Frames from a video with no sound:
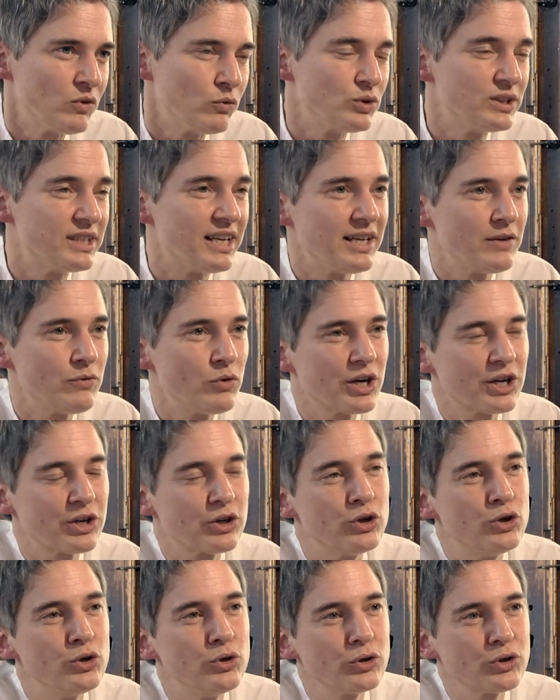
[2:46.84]
Vous allez voir
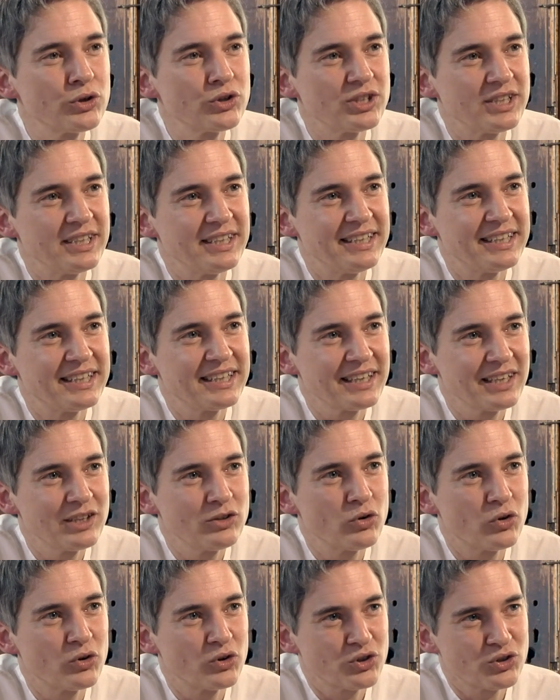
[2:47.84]
que Luc, il écrit
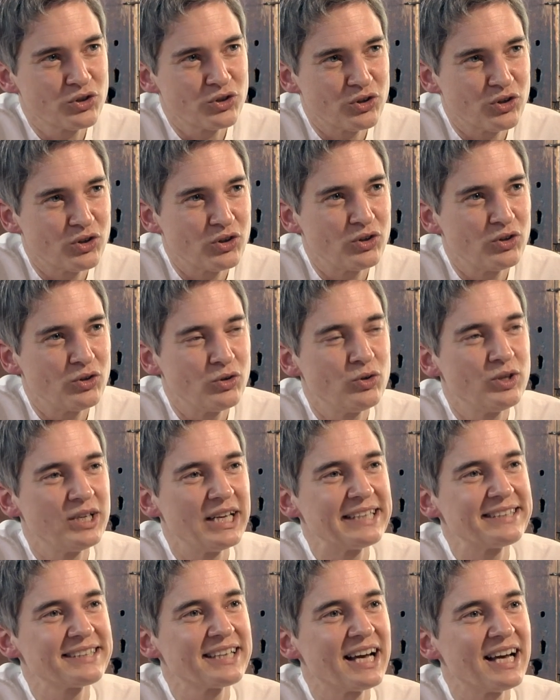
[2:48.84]
donc une
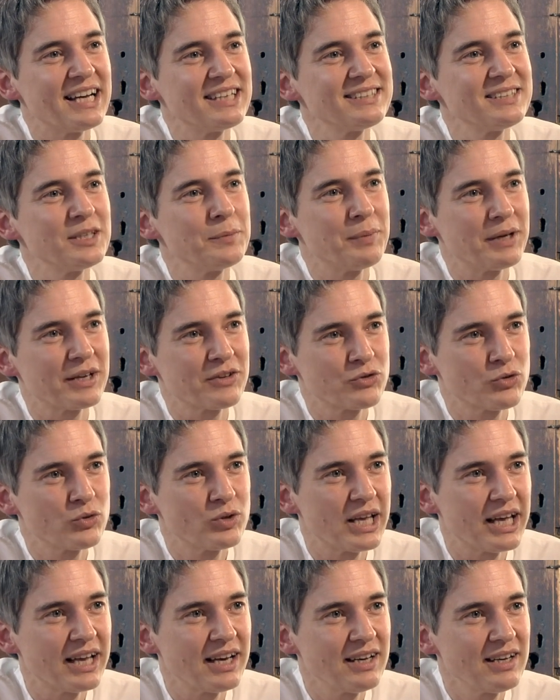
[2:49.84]
lettre assez
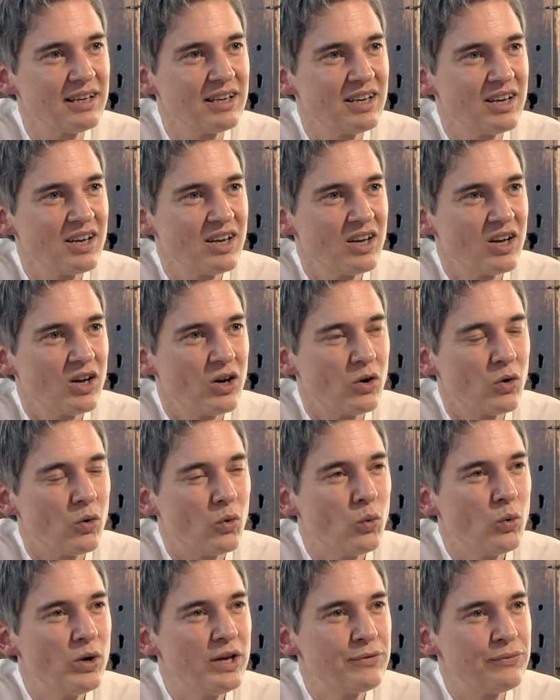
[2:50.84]
personnelle
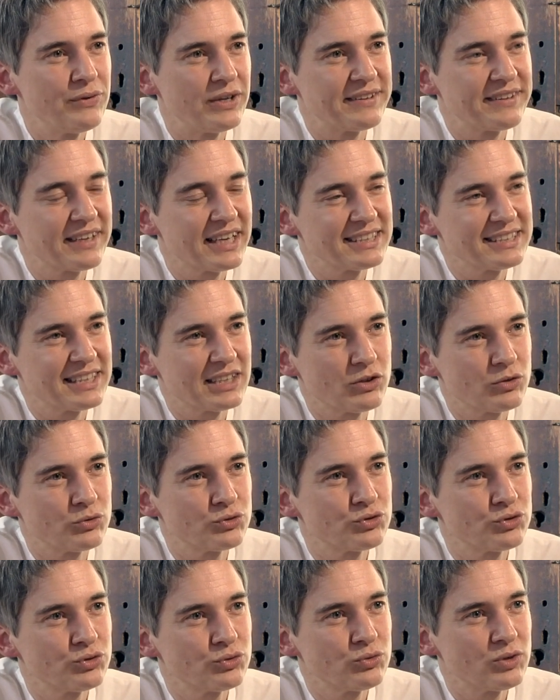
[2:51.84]
où il fait très
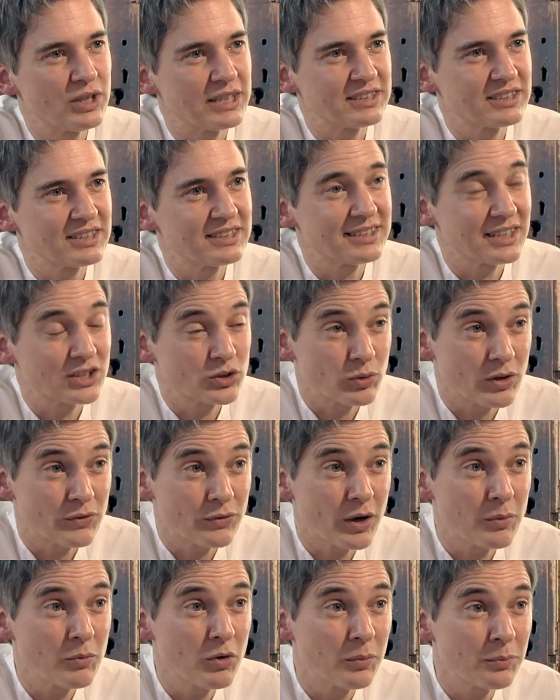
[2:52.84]
attention à ce que ça soit
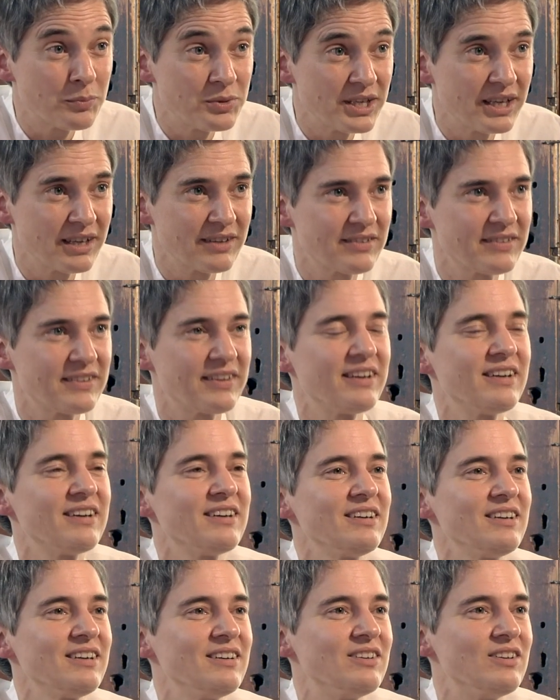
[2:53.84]
vraiment bien
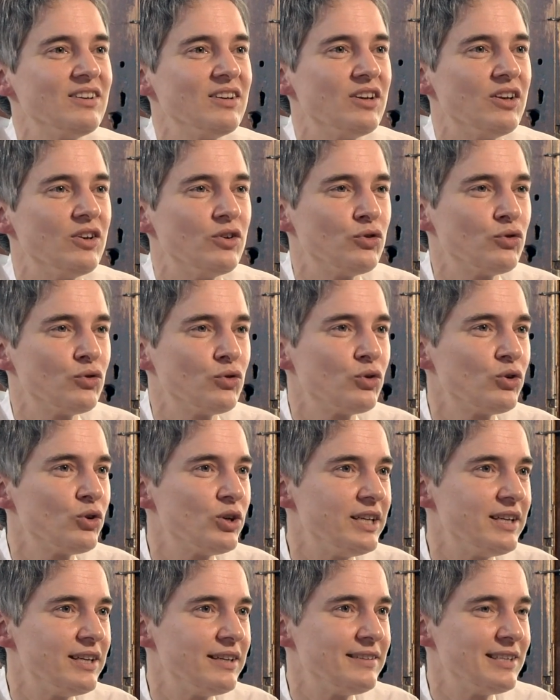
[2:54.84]
ça, ce
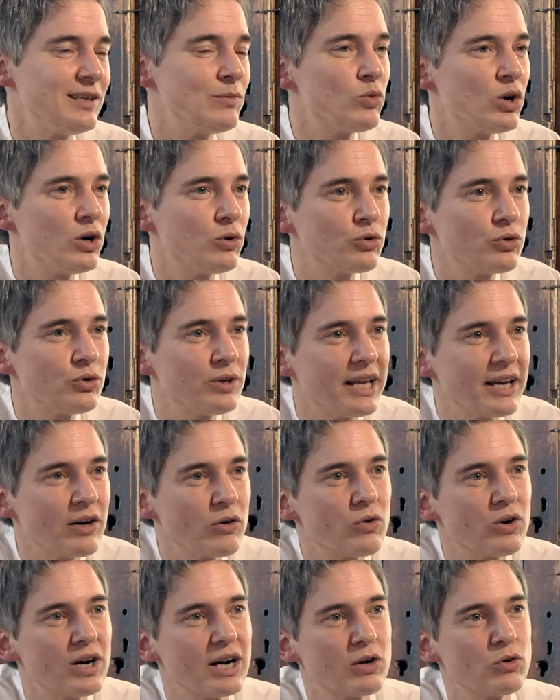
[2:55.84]
que les témoins
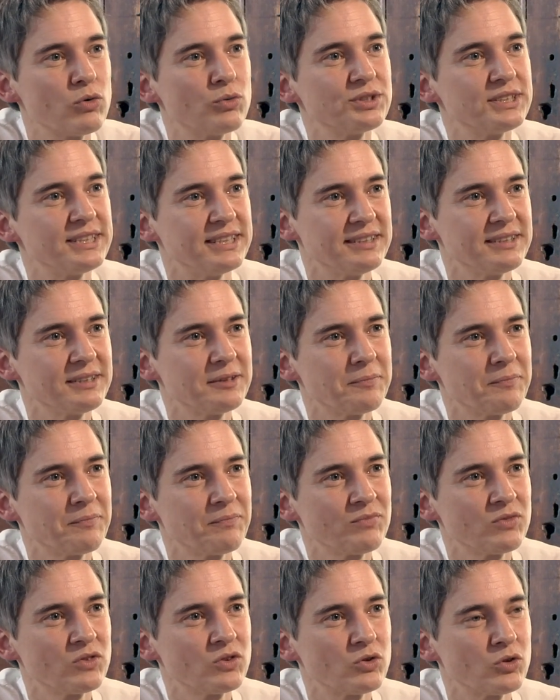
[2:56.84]
oculaires ont raconté.
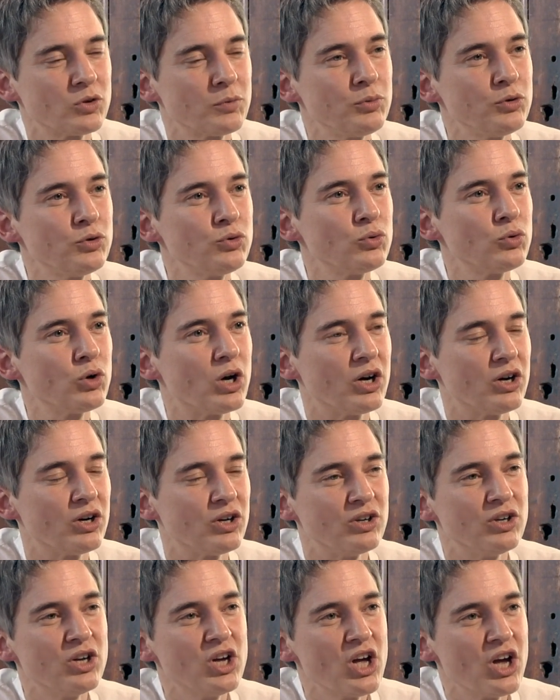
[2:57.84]
Donc plutôt
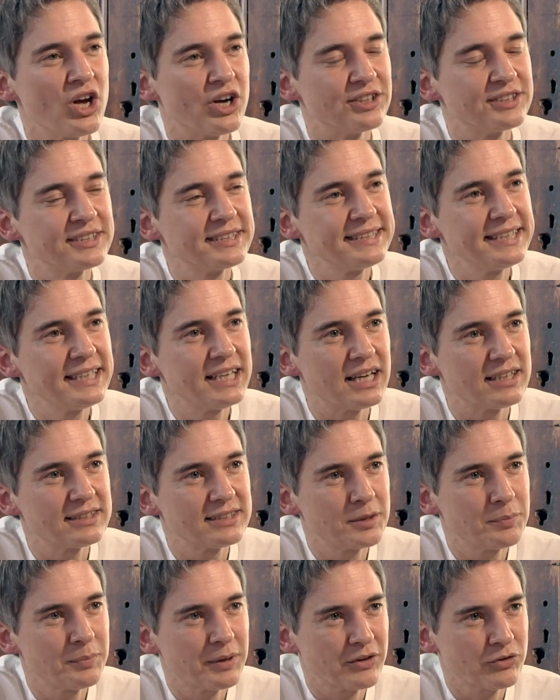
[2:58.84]
un style
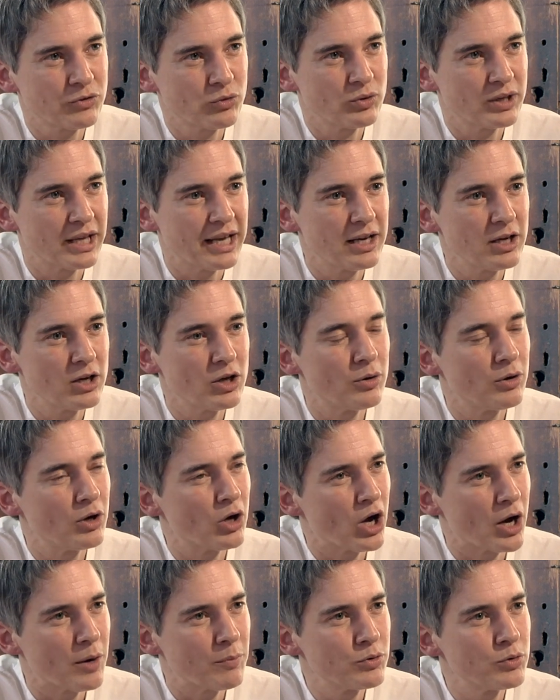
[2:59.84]
assez personnel,
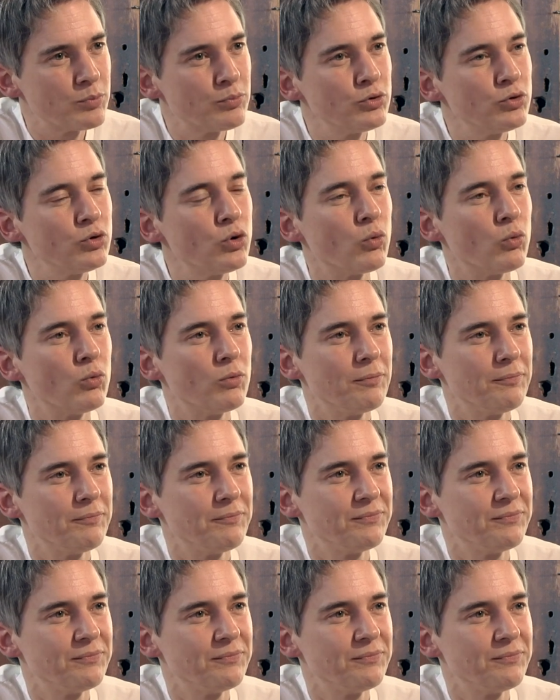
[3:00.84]
un peu plus long.